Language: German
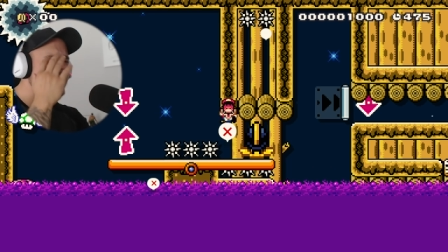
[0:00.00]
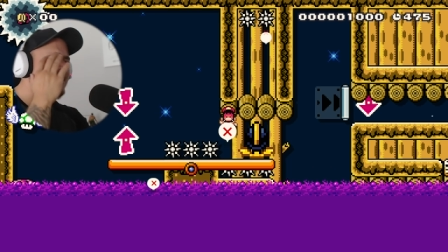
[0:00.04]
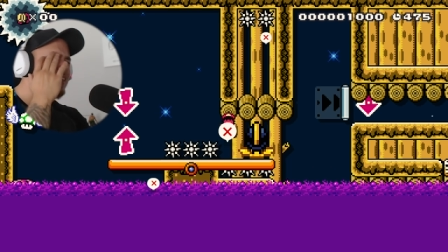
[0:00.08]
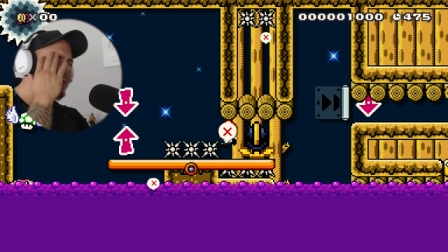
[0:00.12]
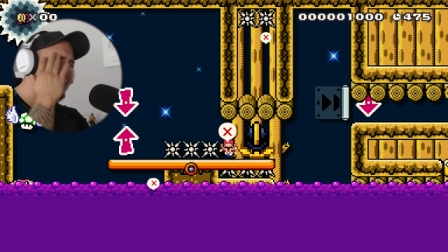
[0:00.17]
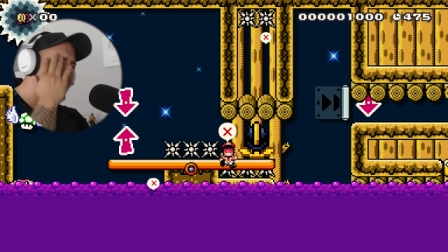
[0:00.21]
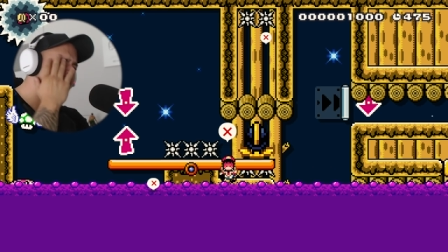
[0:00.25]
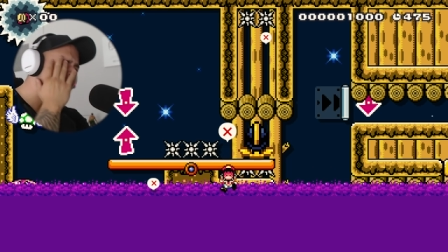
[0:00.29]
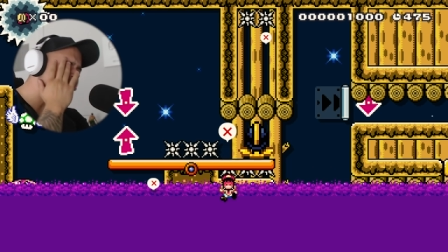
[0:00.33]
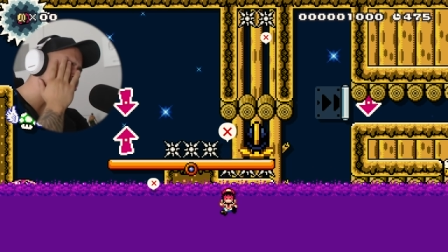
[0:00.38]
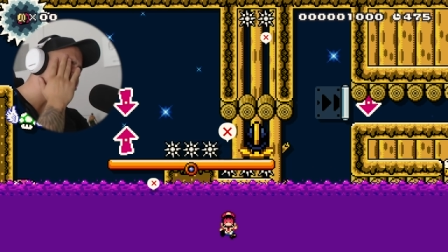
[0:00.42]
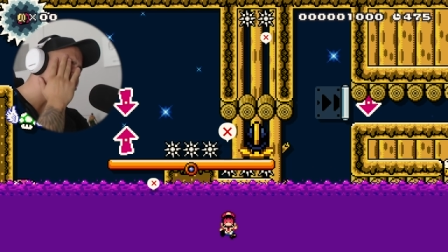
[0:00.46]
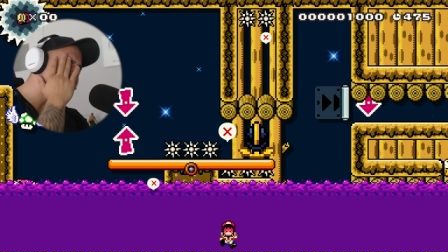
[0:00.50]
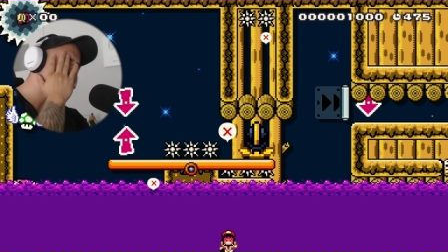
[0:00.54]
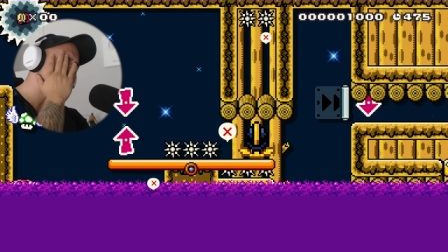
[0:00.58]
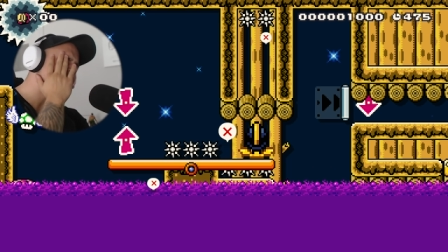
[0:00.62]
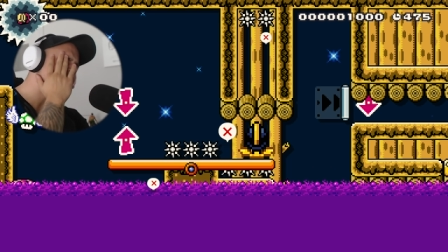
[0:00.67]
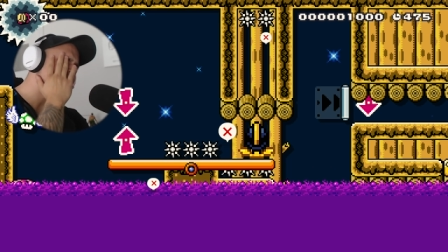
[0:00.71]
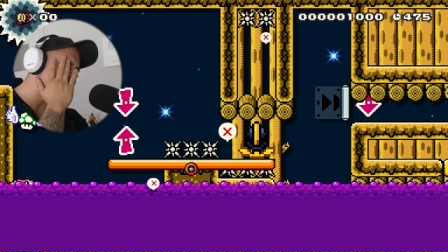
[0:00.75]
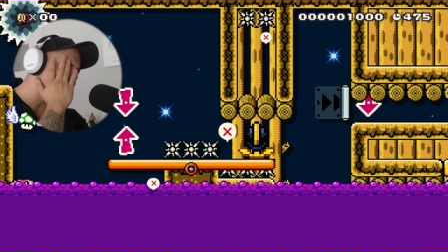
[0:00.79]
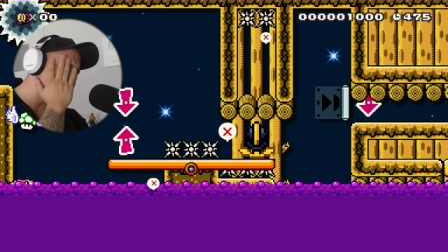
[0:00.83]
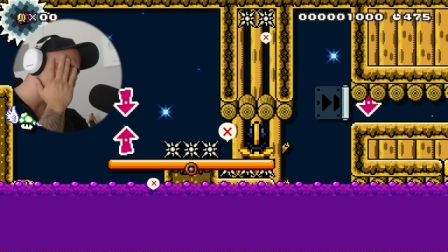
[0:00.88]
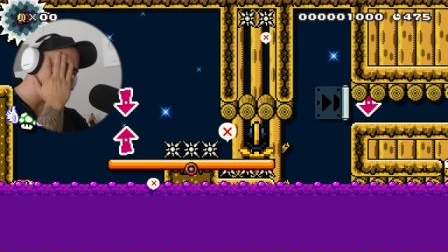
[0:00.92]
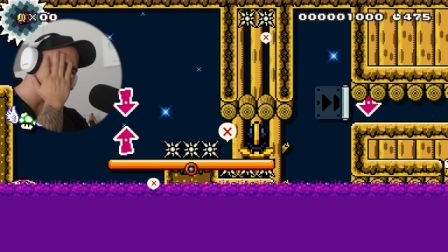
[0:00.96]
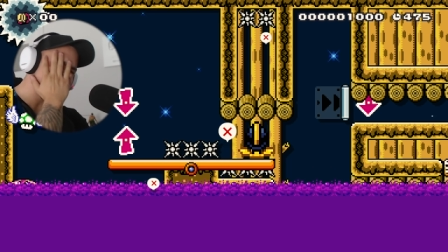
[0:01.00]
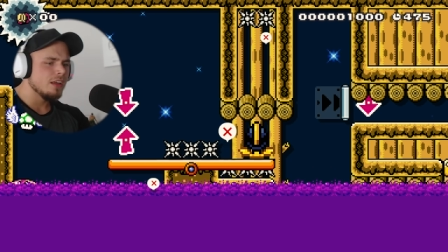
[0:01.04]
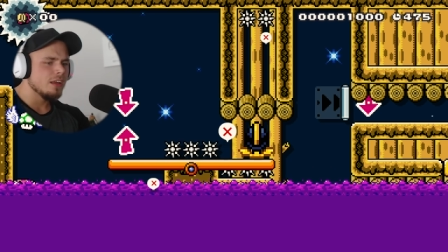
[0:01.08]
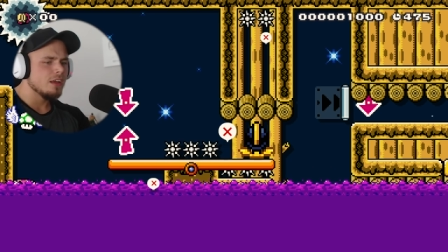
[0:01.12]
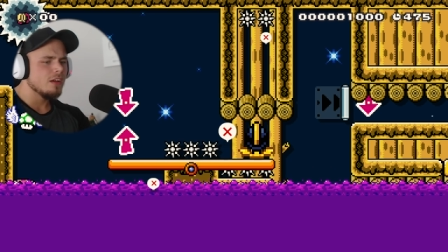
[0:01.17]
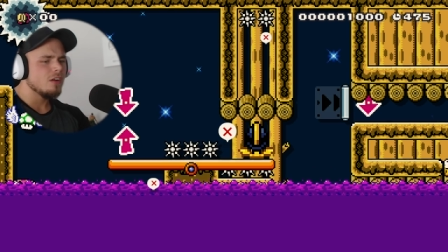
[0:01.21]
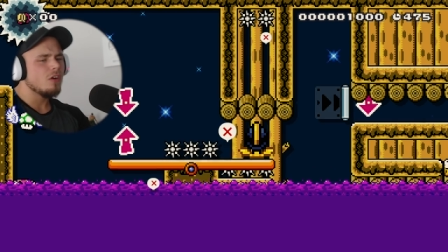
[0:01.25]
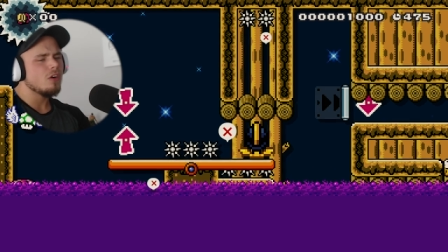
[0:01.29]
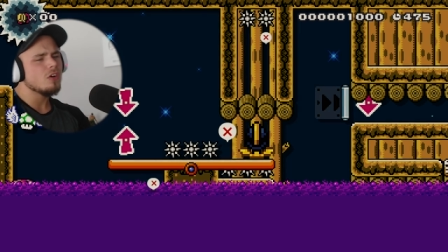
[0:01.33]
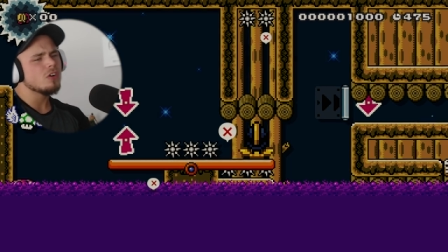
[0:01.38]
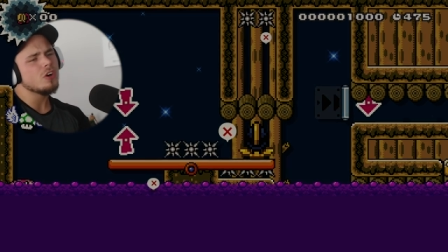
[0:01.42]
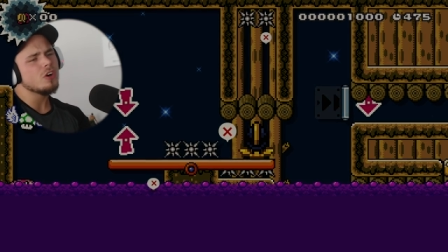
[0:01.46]
nein, nein.
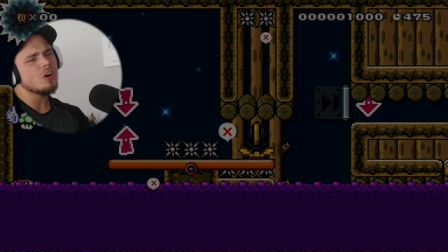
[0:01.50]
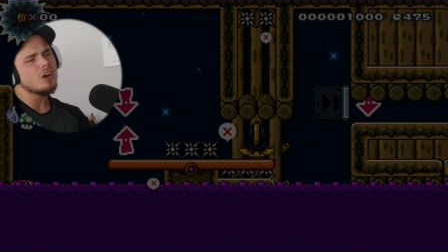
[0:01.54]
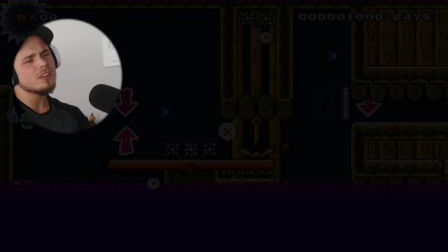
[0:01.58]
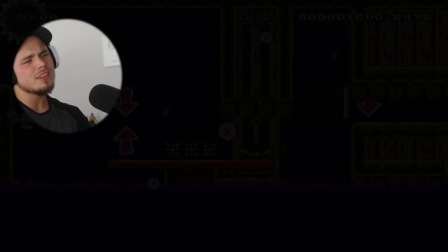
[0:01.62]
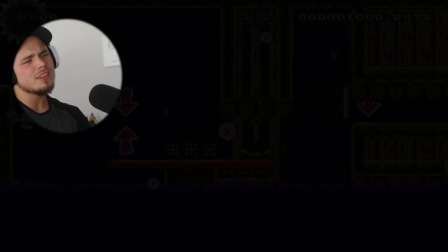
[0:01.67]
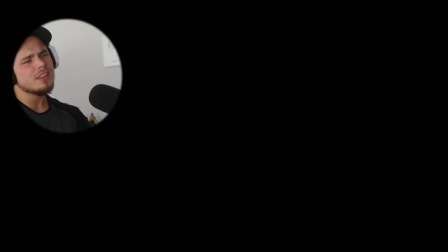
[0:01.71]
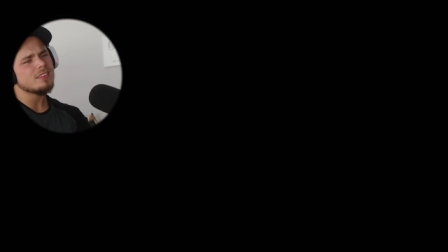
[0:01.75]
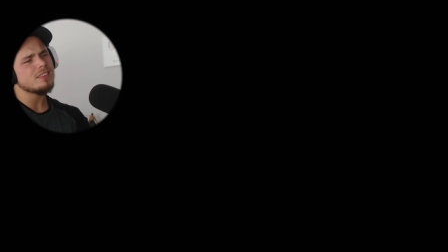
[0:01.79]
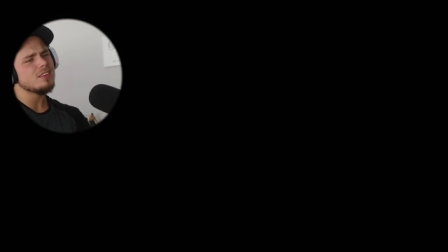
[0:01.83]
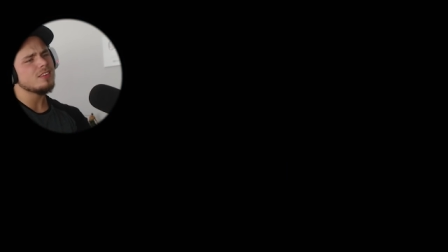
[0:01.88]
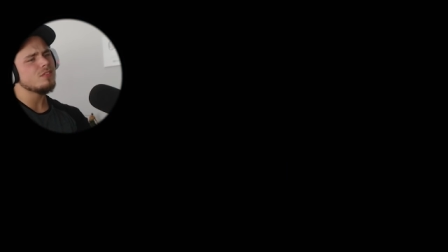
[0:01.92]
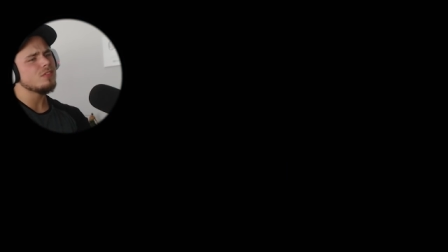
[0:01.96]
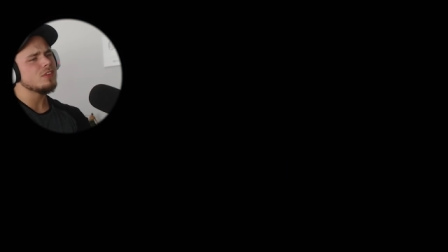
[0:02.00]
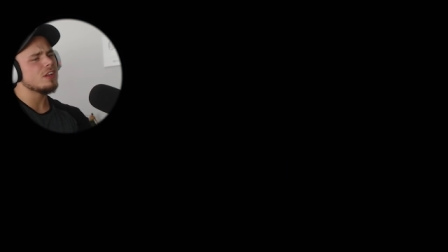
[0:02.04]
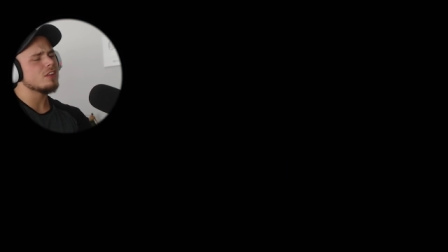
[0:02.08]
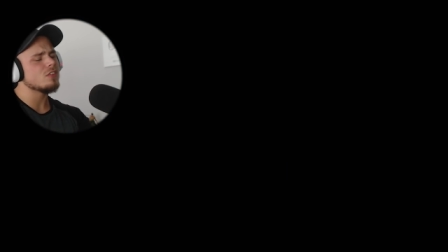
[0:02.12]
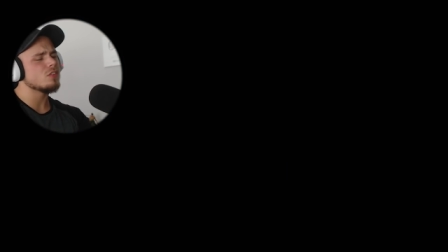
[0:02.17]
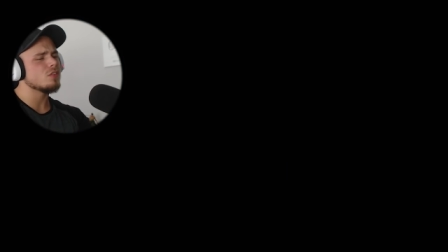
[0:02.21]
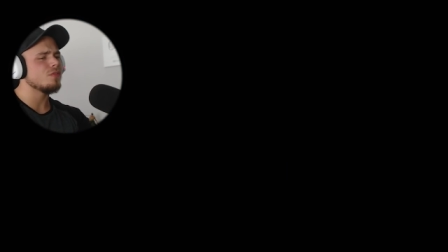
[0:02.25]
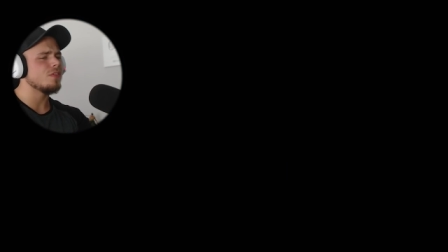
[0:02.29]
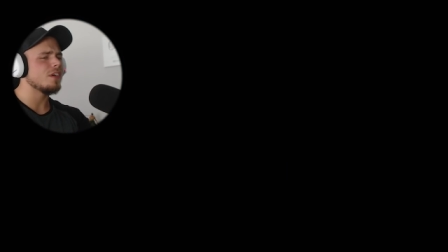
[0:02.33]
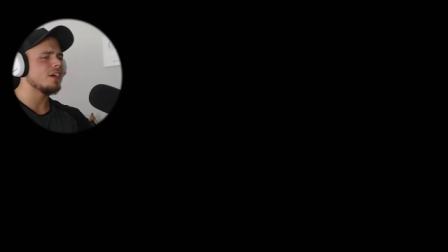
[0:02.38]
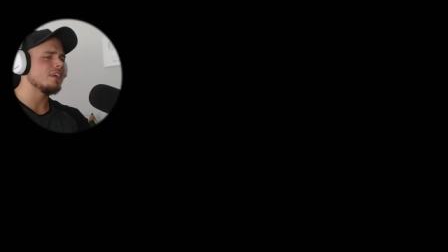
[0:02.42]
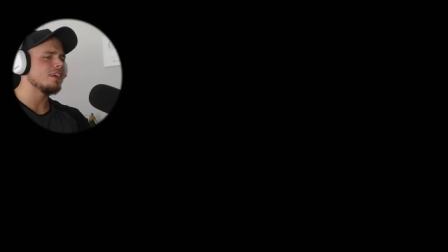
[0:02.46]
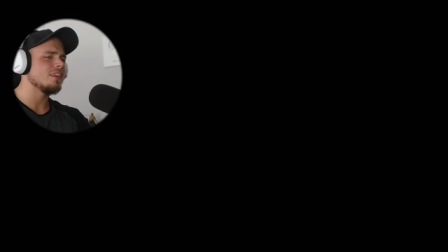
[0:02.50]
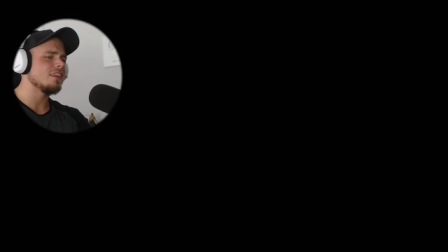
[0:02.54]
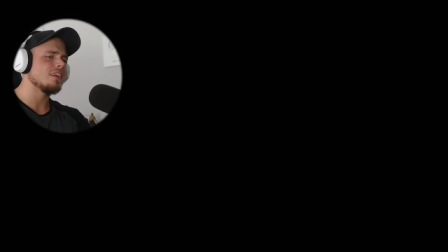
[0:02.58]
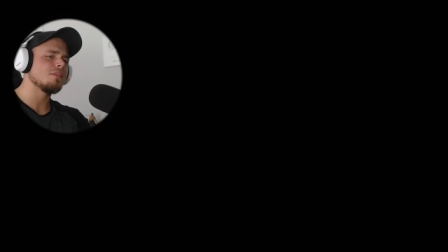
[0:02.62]
Oh Gott, es ist wieder soweit.